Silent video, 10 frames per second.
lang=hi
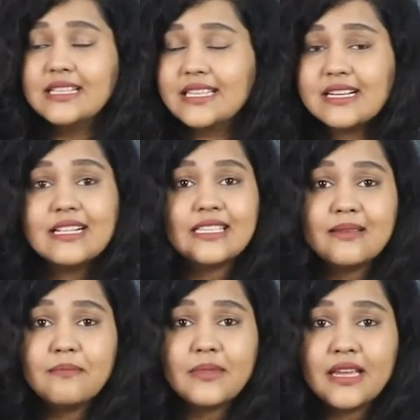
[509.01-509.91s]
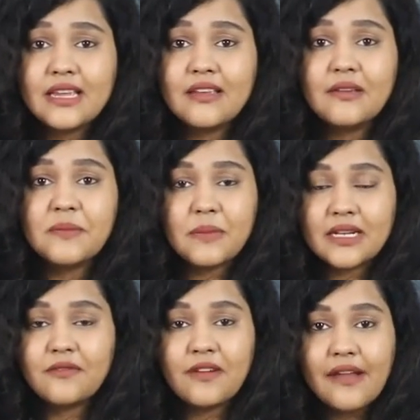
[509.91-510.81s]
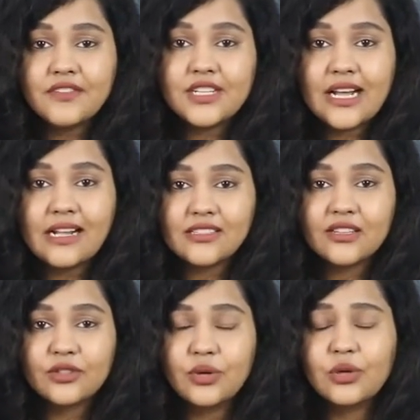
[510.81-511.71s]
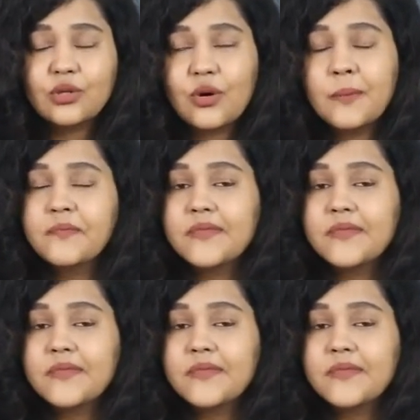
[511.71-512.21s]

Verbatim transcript: सिंगल सिम में ही मतलब 5G डाल सकते हो तो